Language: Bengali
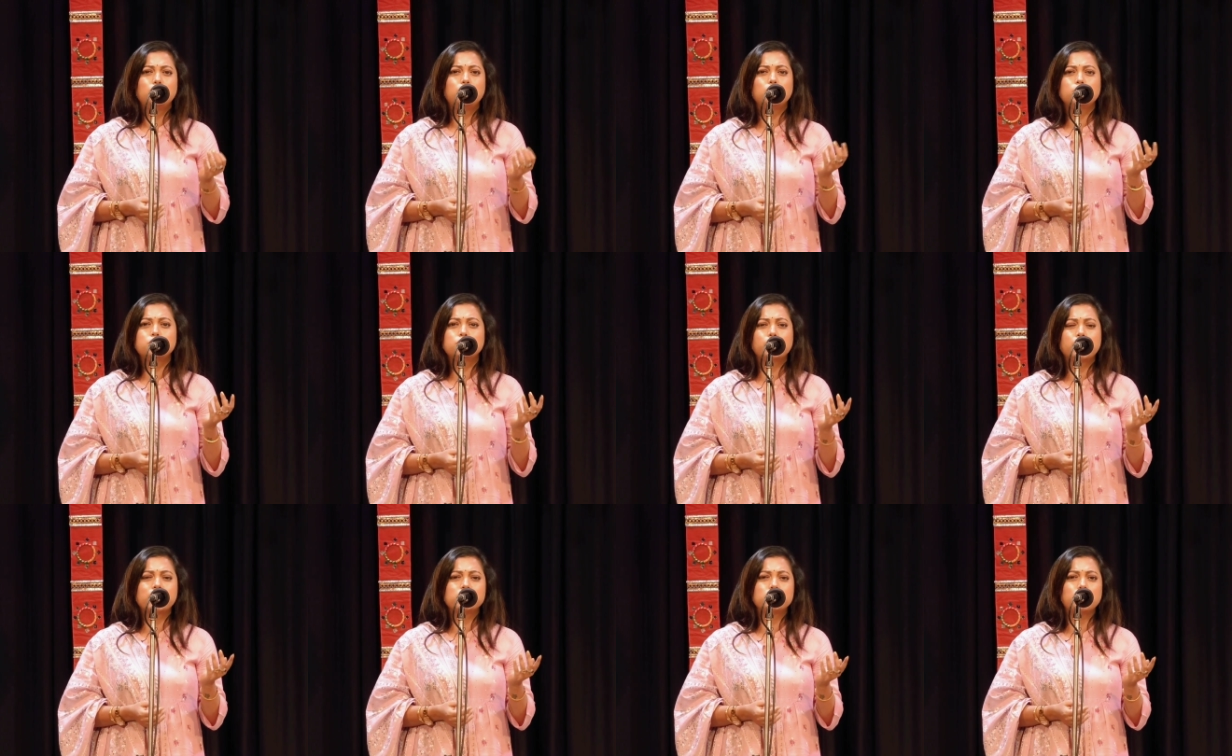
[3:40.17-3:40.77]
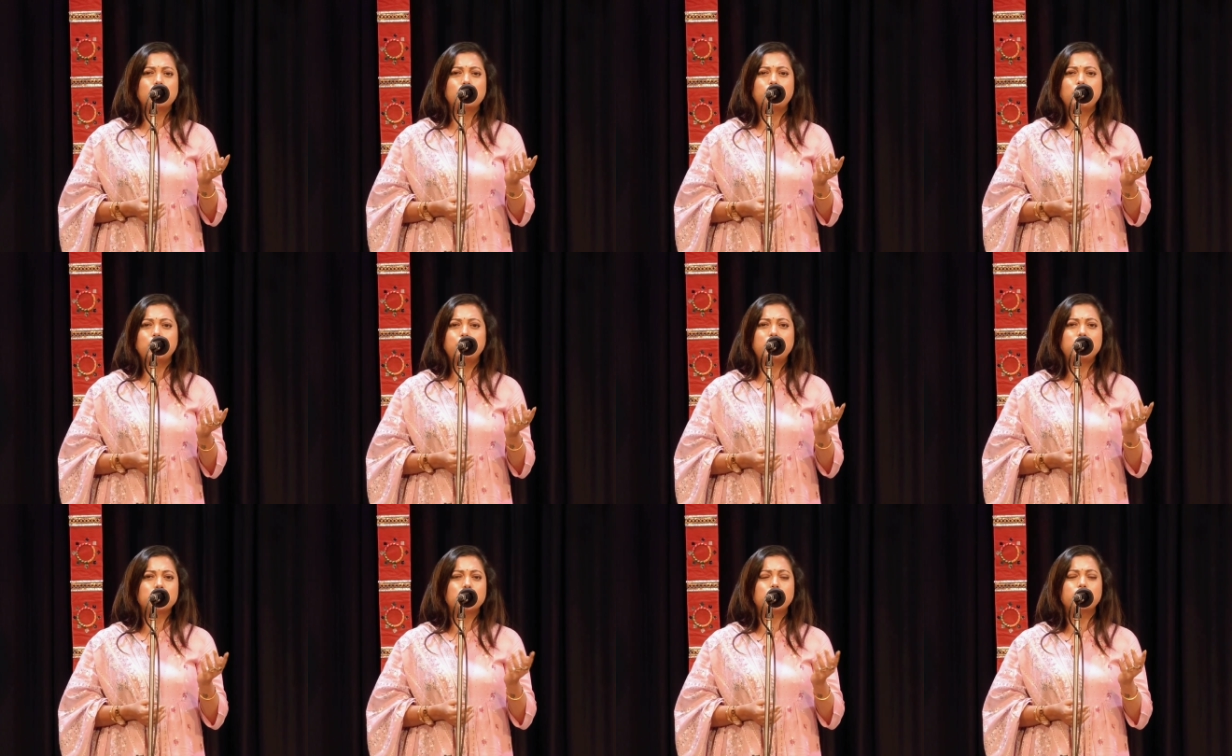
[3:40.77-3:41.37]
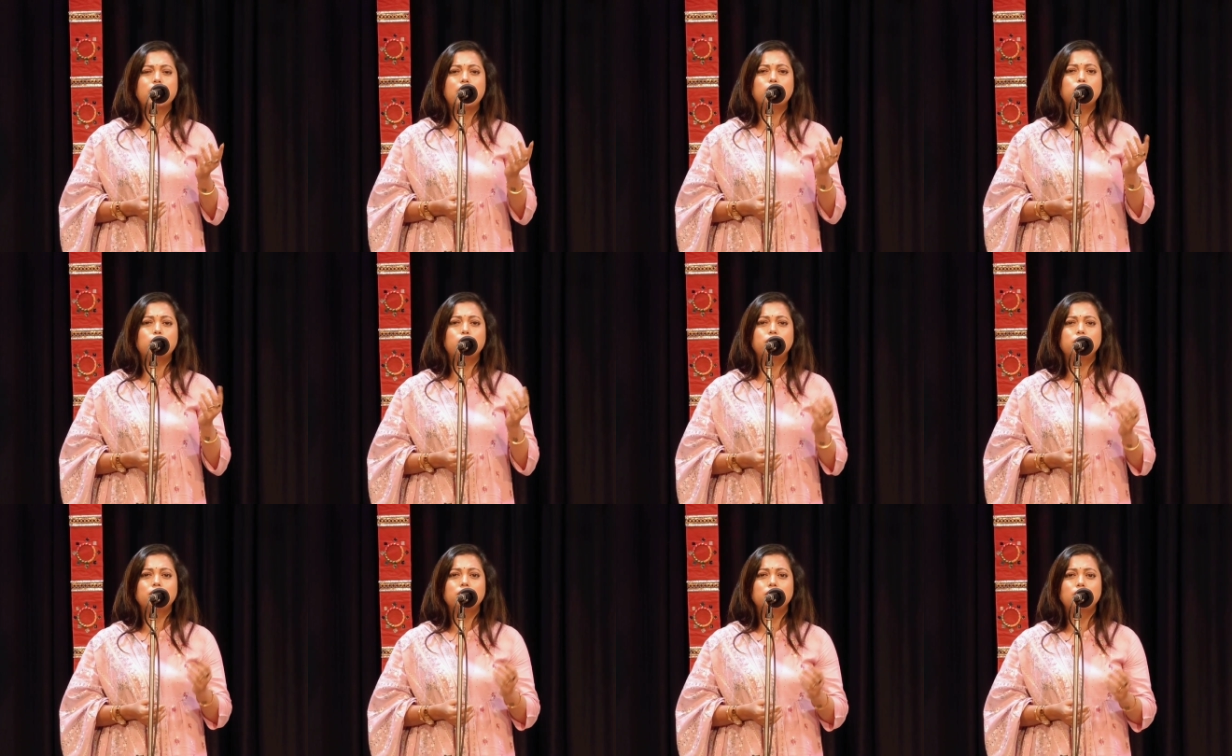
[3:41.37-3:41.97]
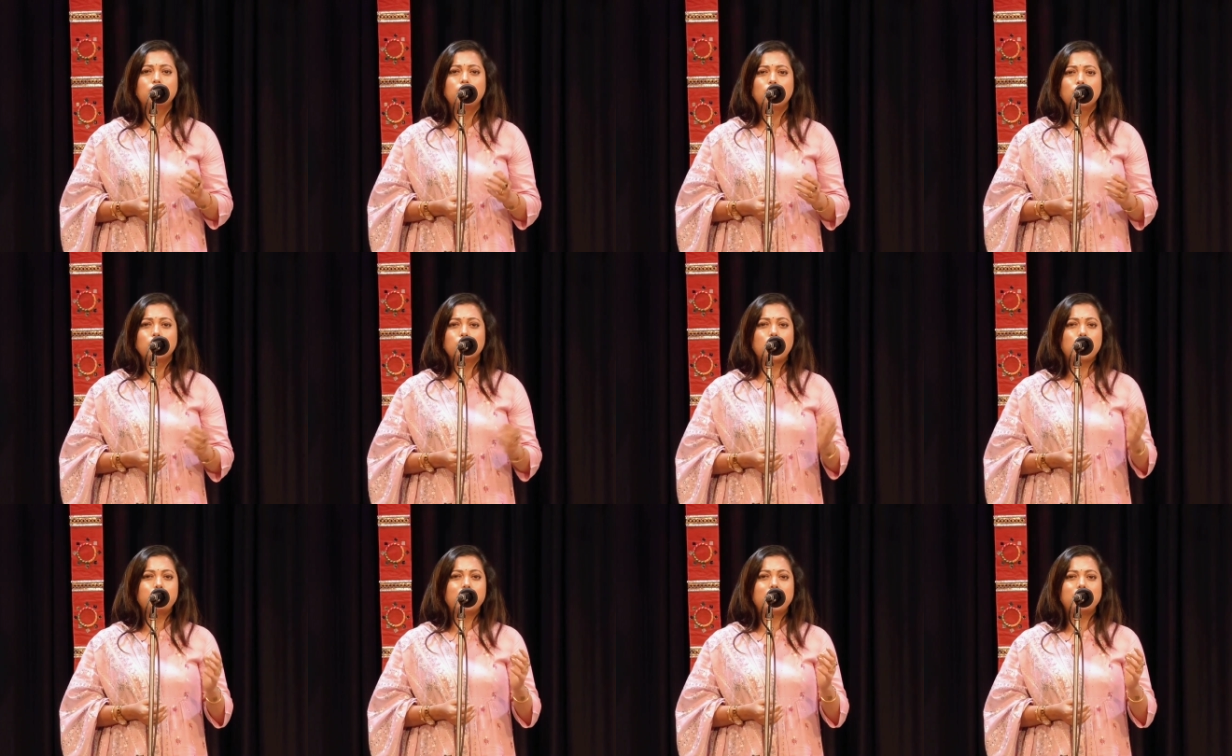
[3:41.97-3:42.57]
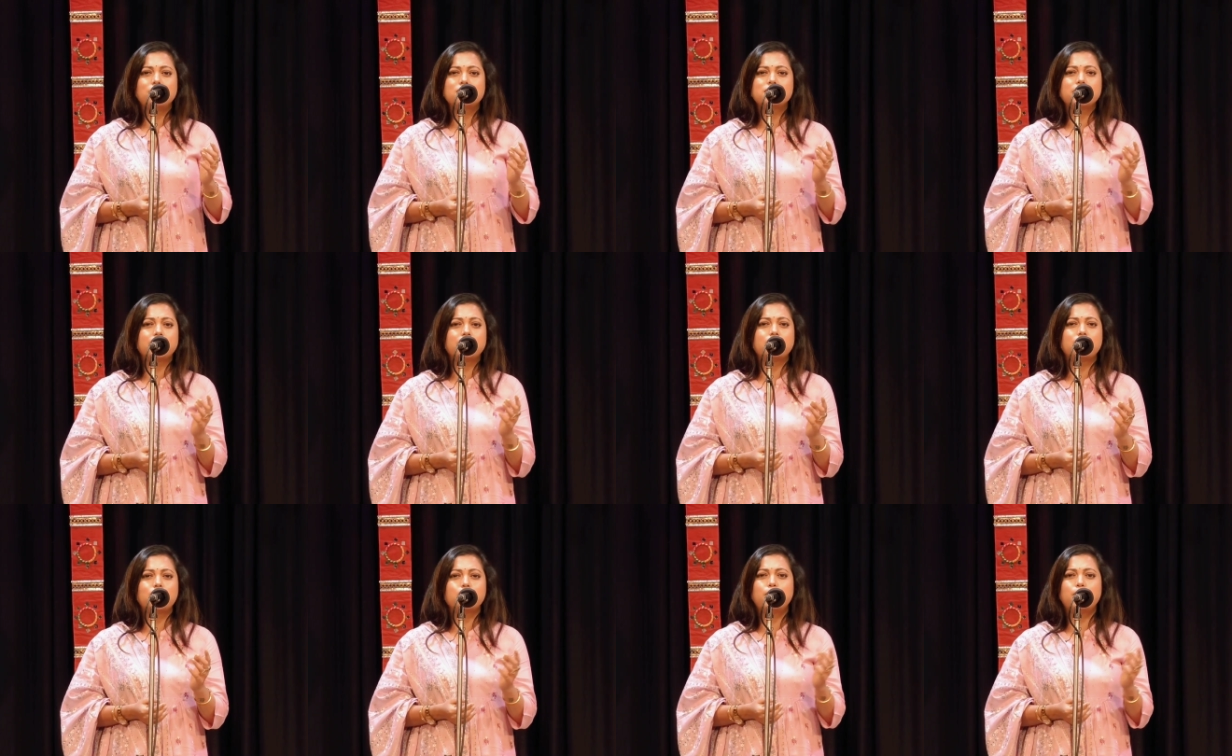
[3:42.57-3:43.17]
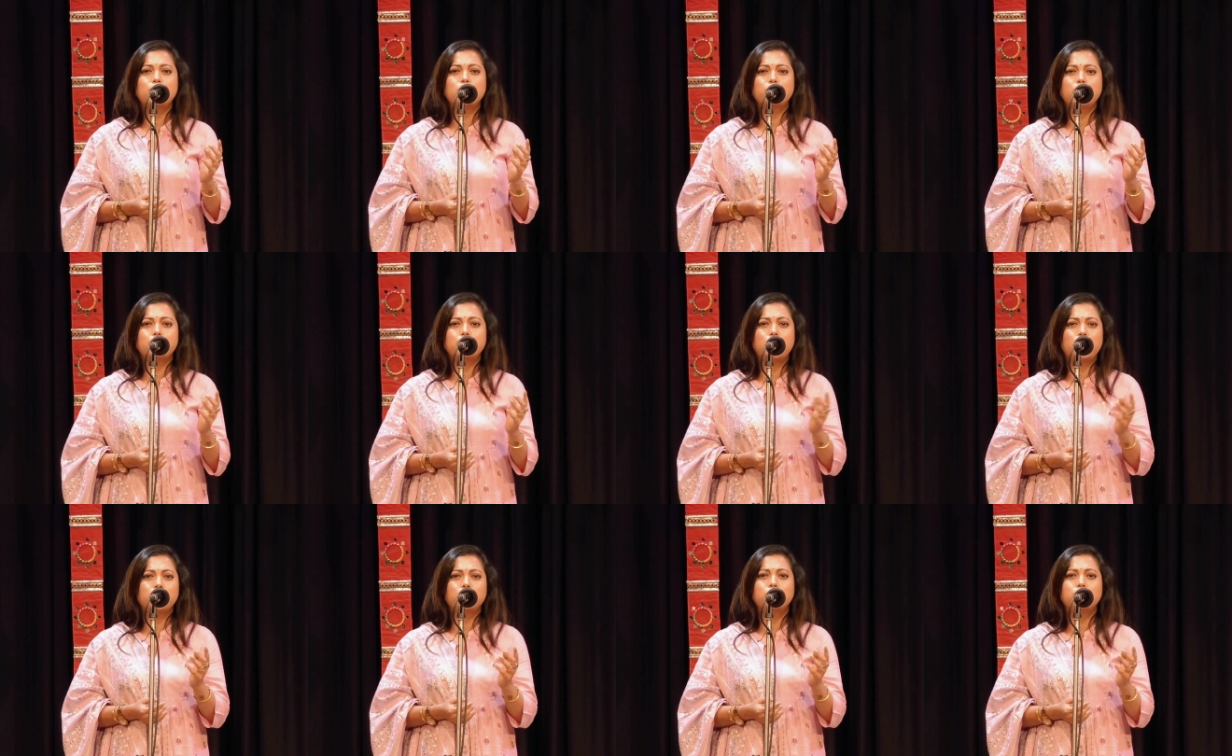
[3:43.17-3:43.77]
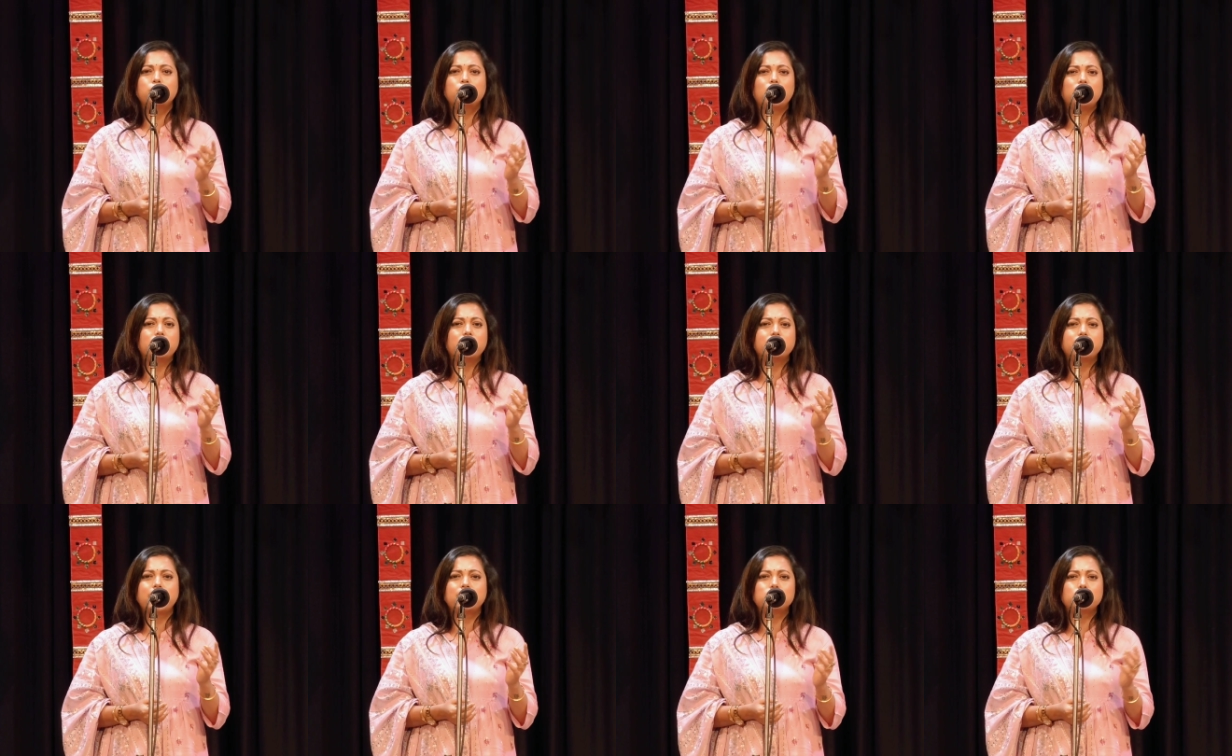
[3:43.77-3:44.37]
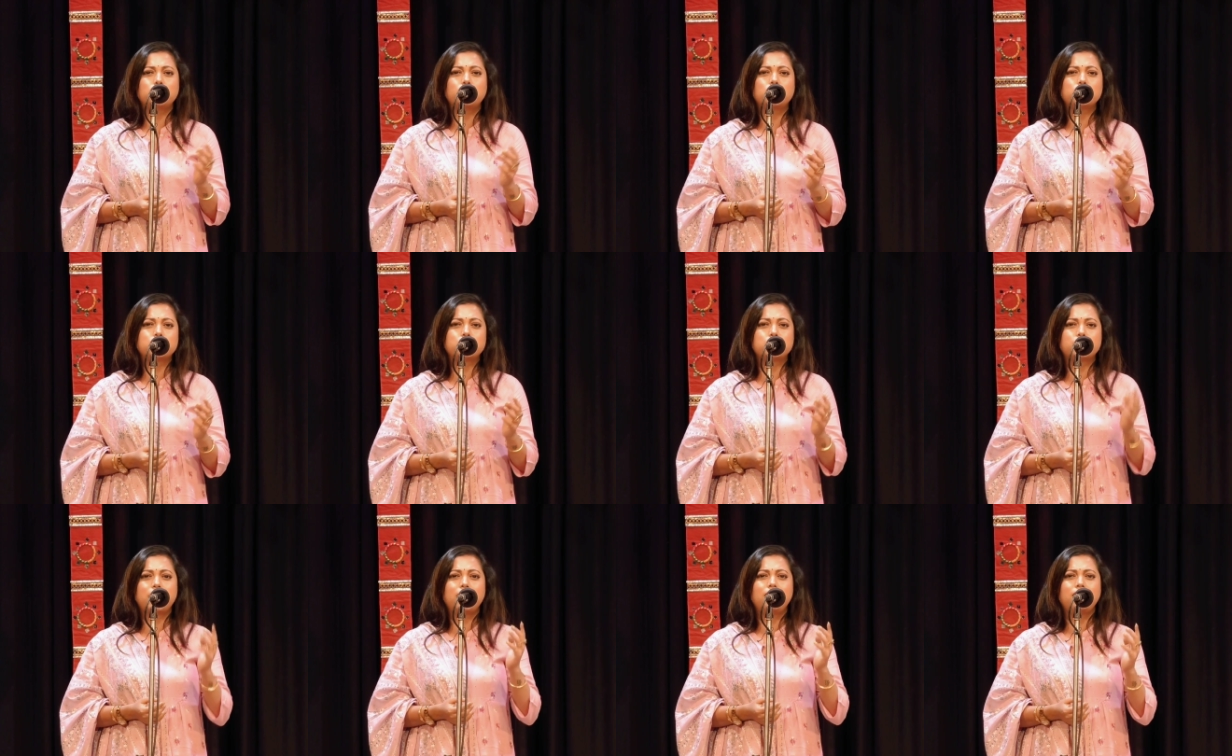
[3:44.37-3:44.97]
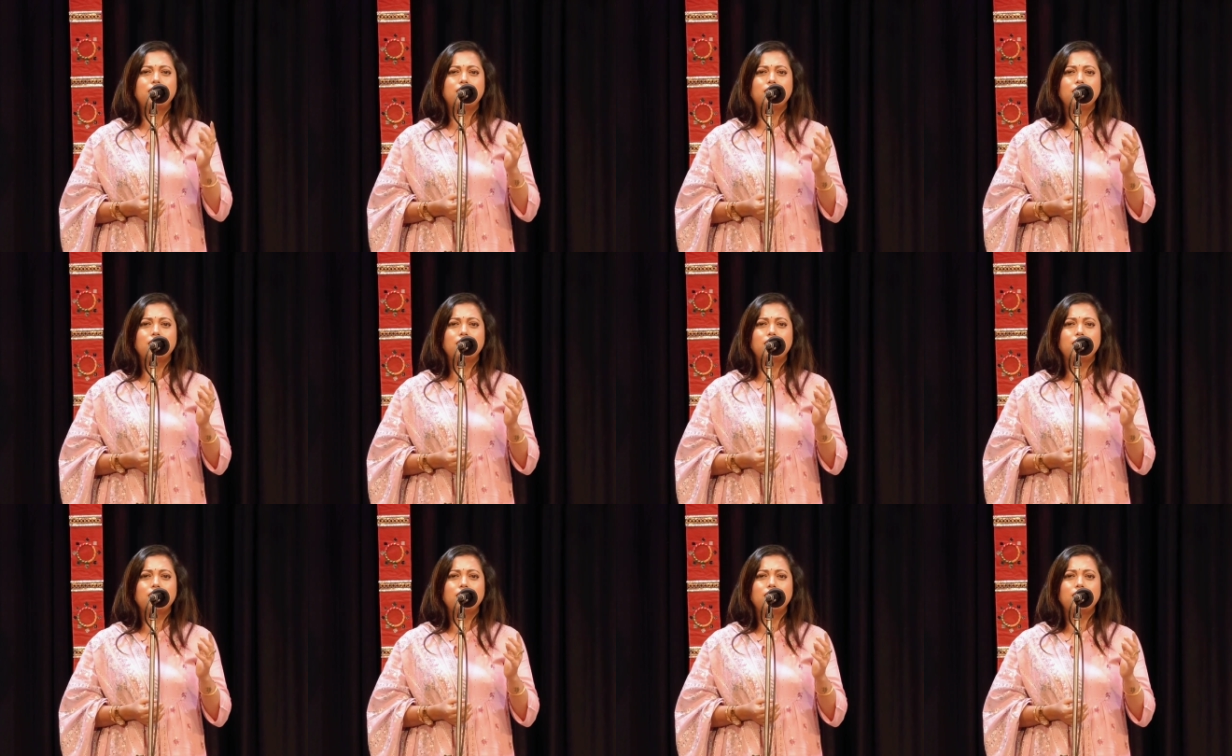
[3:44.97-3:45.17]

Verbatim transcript: দু চোখে জ্বলবে ভীষণ আগুন কপাল ঠিকরে বেরুবে ভয়ঙ্কর তেজ রশ্মি